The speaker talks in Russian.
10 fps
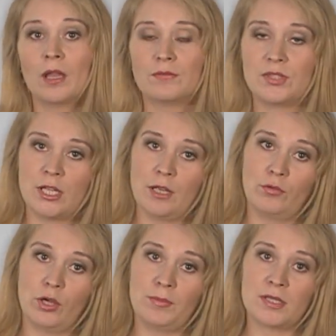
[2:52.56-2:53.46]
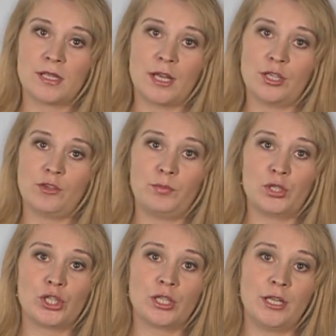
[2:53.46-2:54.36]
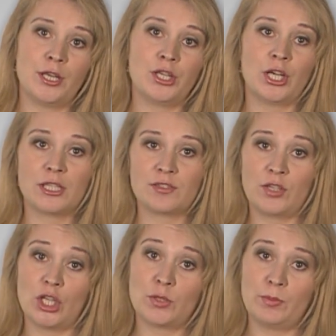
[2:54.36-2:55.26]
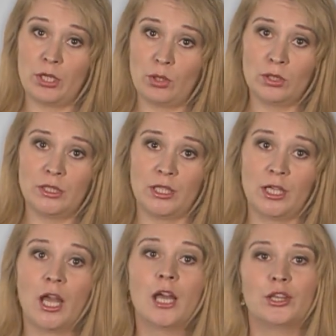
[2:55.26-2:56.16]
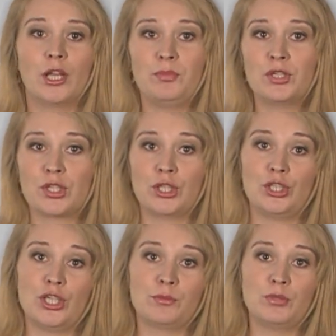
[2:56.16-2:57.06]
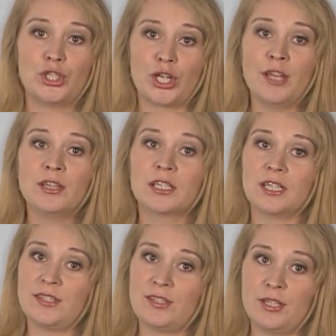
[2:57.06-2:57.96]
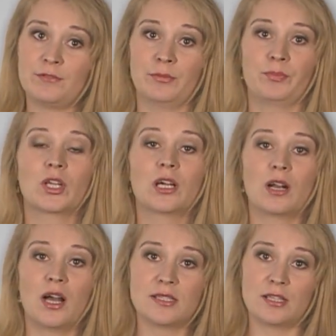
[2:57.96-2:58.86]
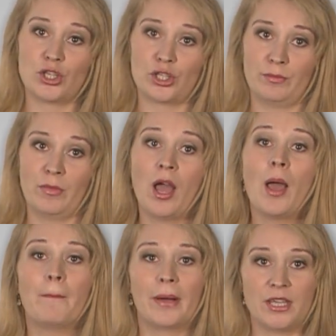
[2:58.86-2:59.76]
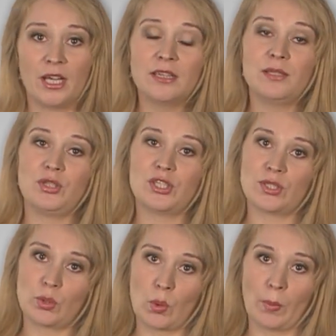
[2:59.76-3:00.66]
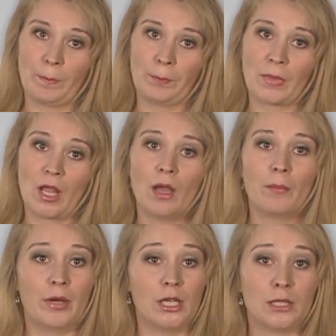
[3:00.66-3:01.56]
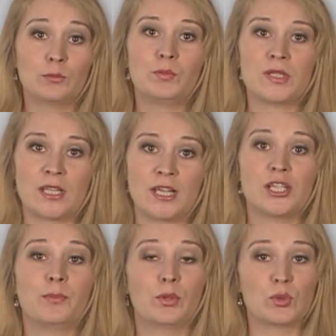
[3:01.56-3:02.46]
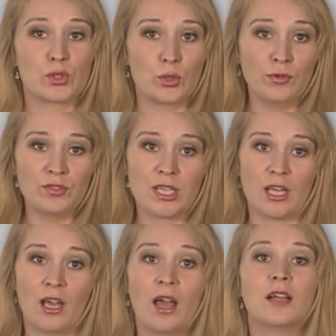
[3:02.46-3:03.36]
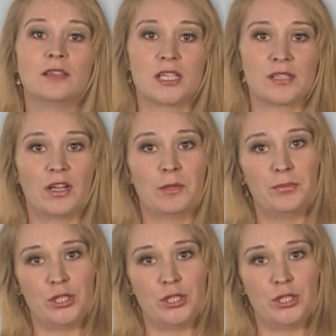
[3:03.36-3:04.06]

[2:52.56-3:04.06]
все его описания и впечатлений от встреч с природой написаны необычайно красивым, красочным, понятным языком. Поэтому писатель Паустовский назвал